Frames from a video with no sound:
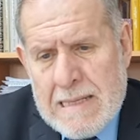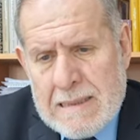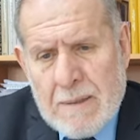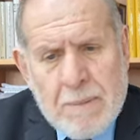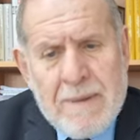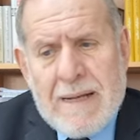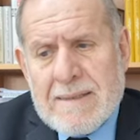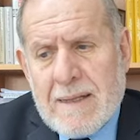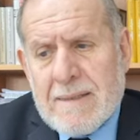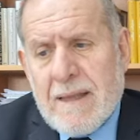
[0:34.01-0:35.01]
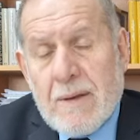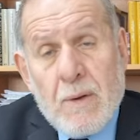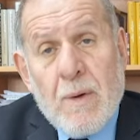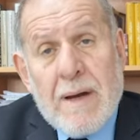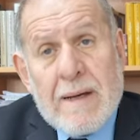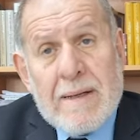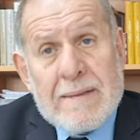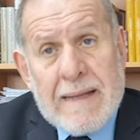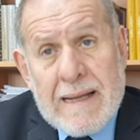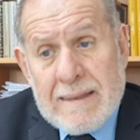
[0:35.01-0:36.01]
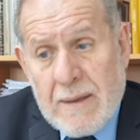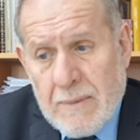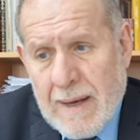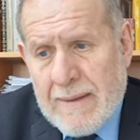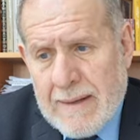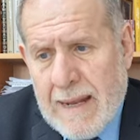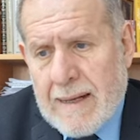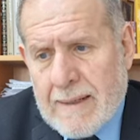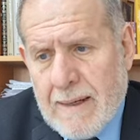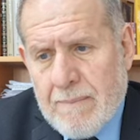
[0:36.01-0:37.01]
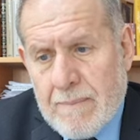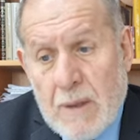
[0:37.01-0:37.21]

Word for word: después de la salida de Noah de la Teibá, del arca,